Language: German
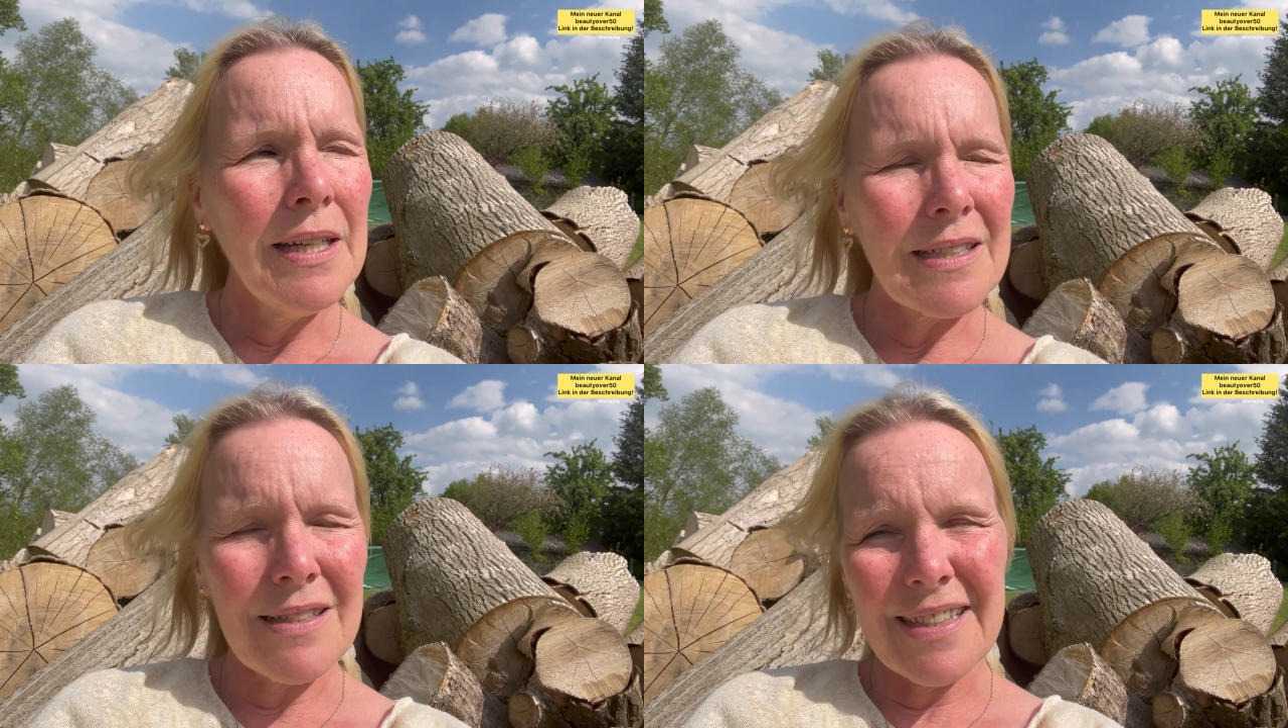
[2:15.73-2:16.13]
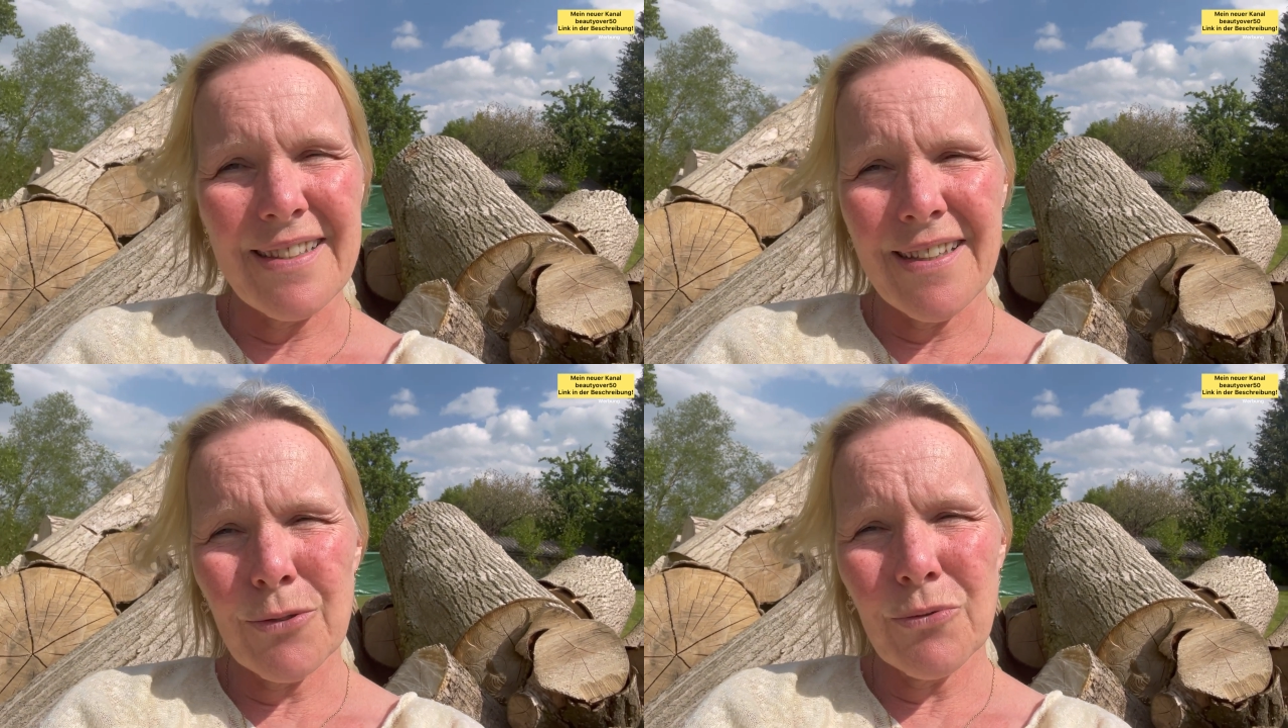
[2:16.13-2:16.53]
Das hat
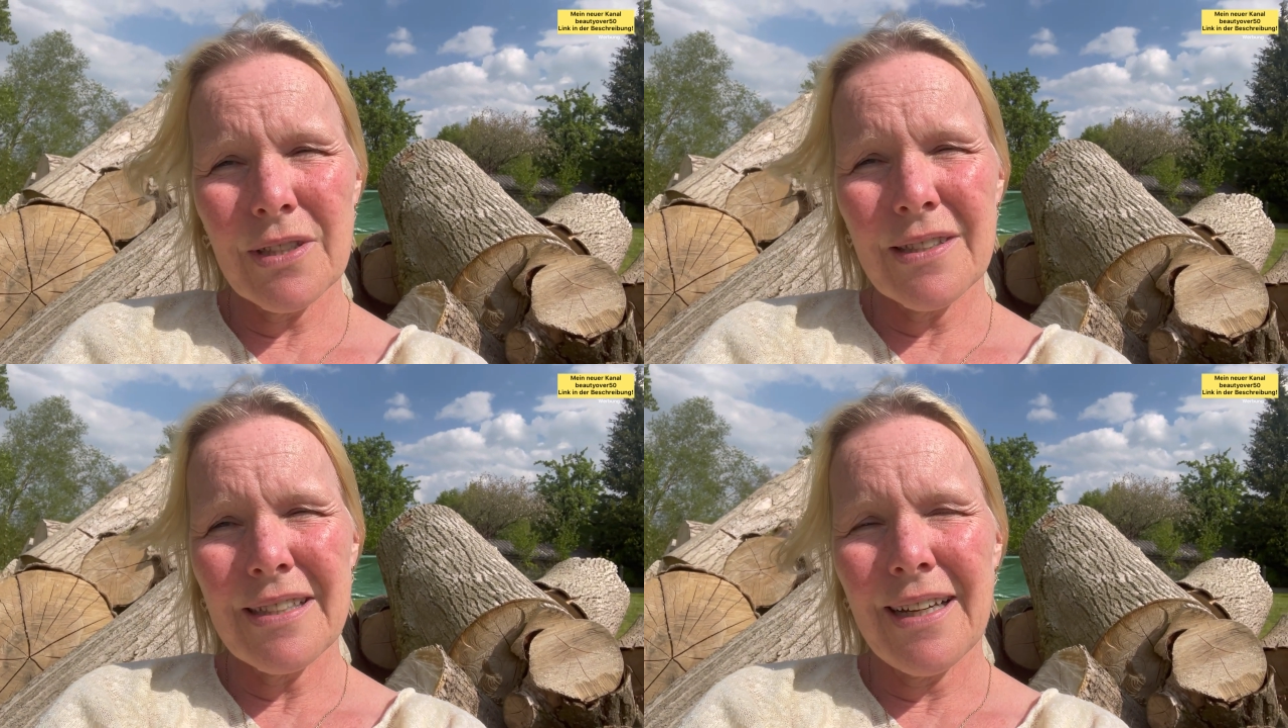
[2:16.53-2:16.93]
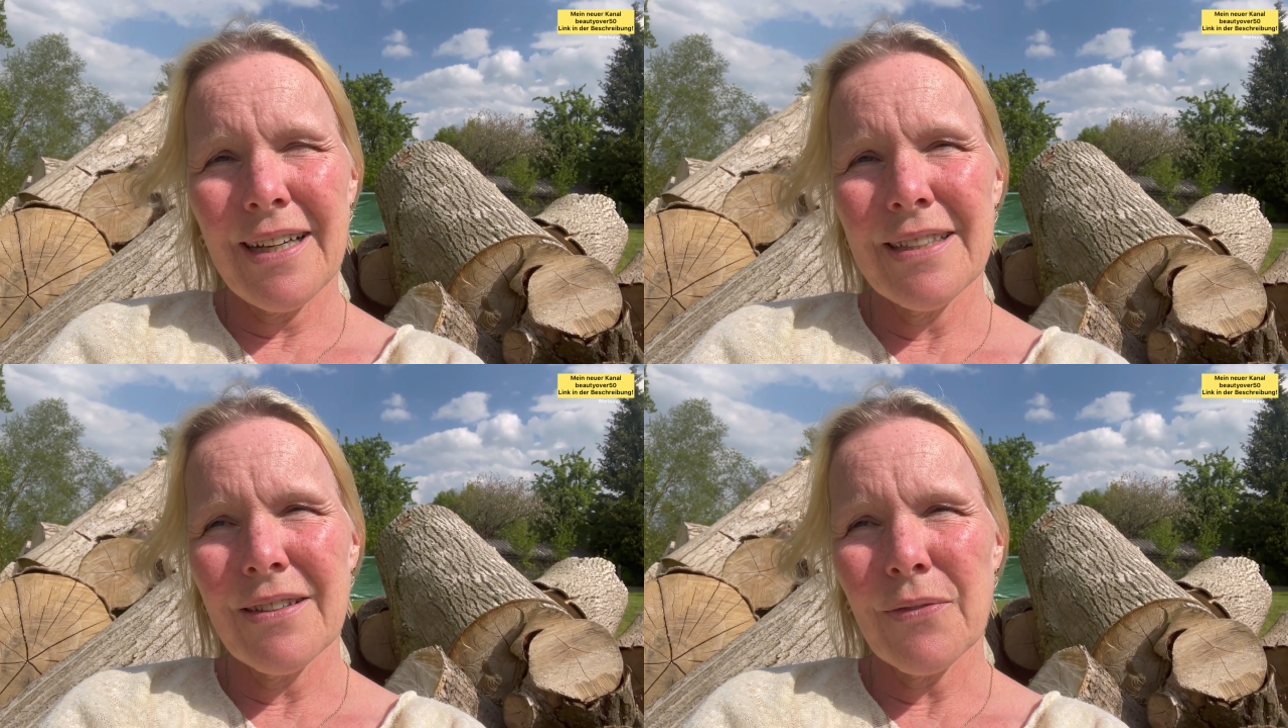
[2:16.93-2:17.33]
sehr gut
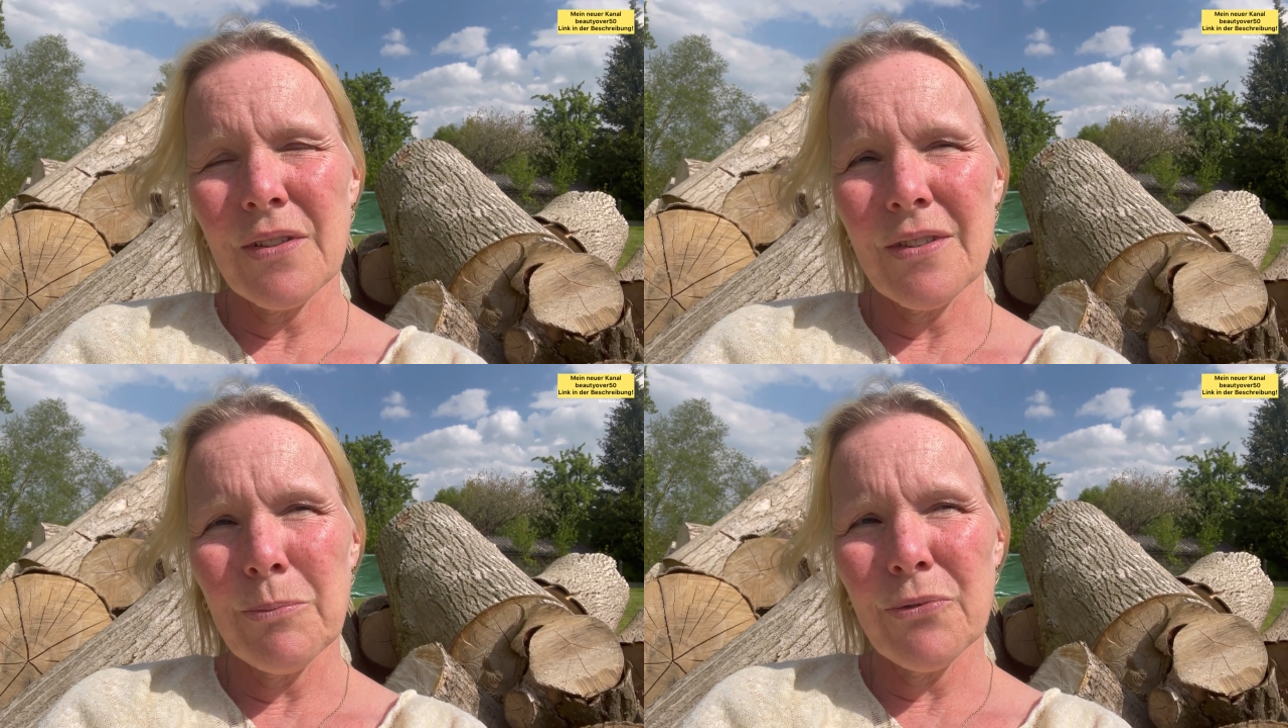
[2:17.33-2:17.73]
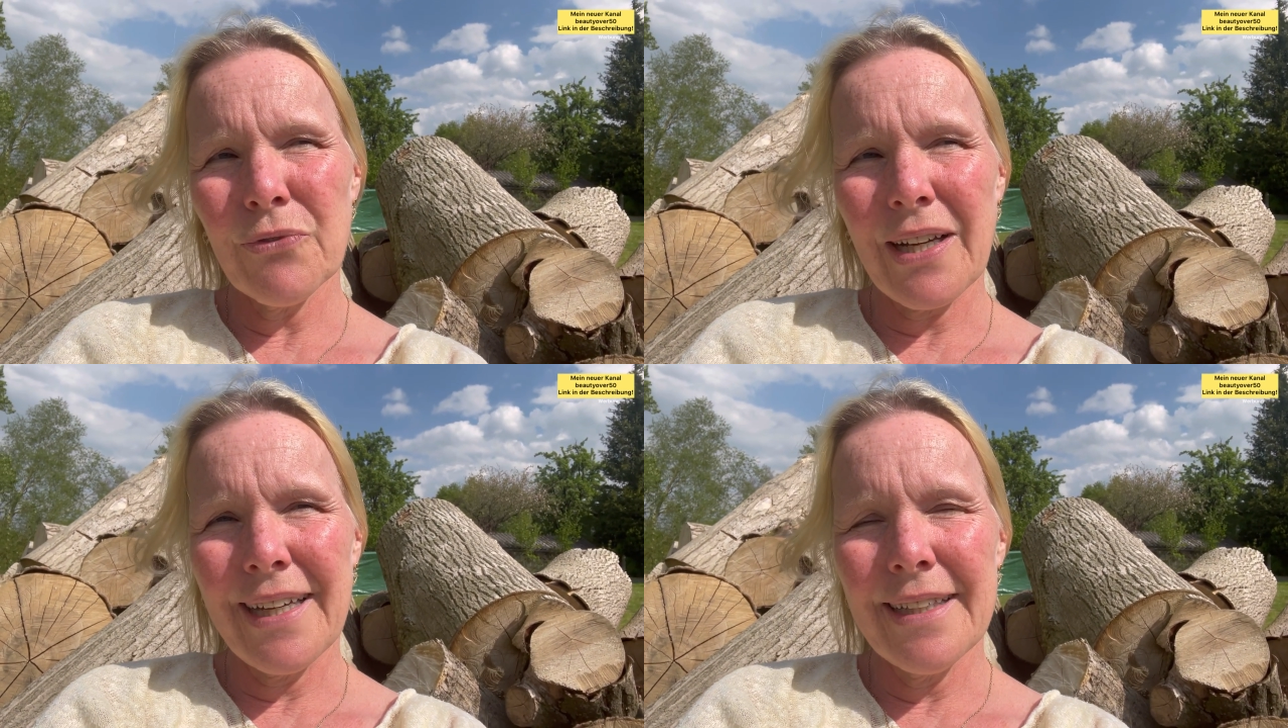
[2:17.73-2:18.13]
getan, es war sehr
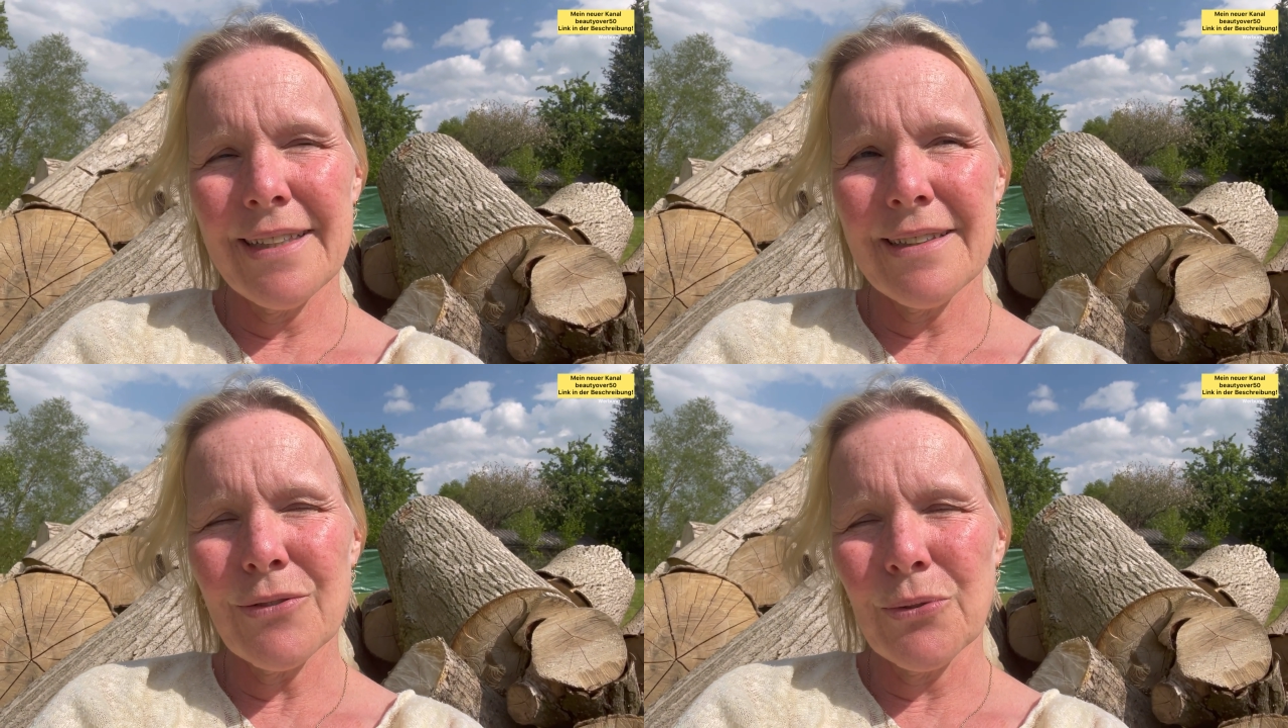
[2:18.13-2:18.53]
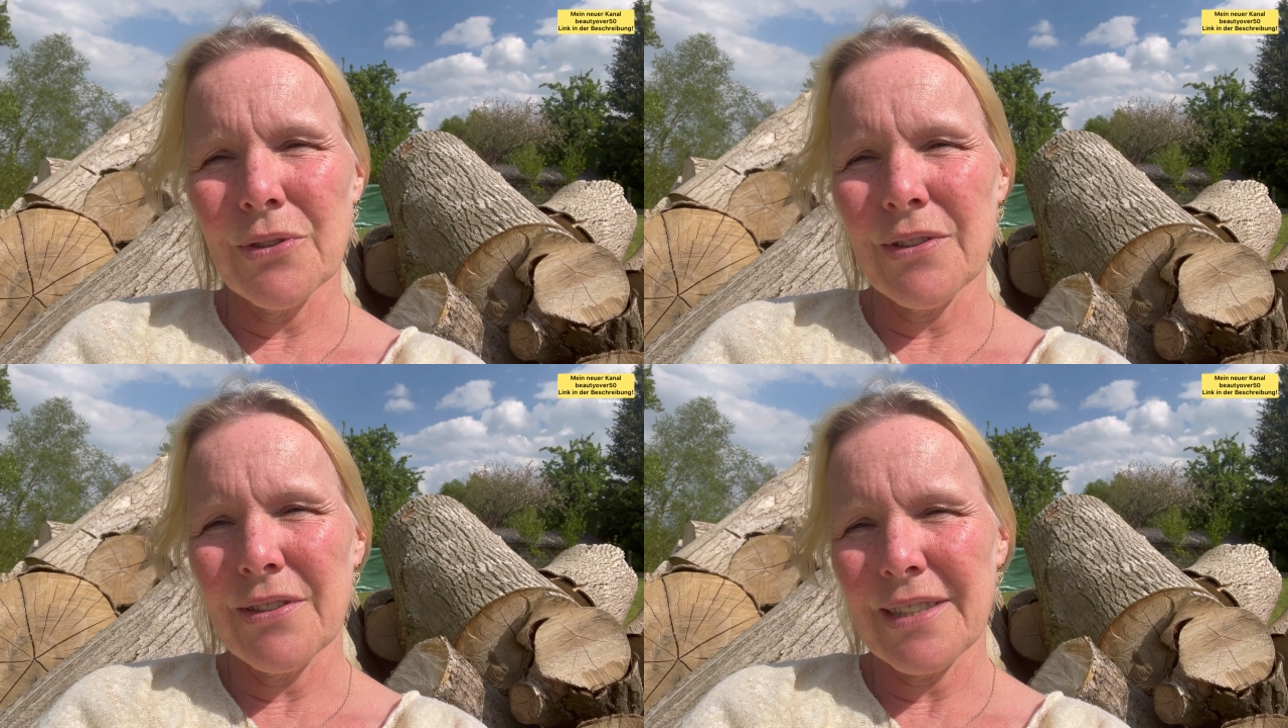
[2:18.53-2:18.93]
befreiend
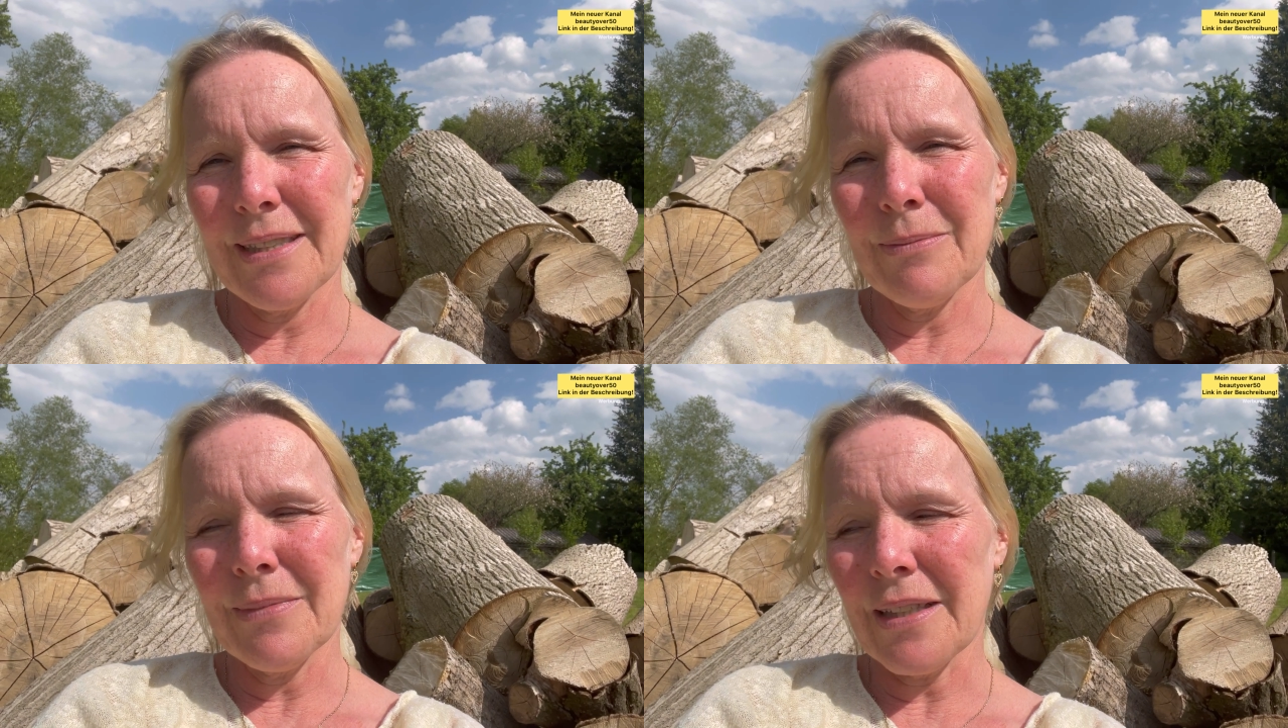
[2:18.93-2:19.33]
und ähm,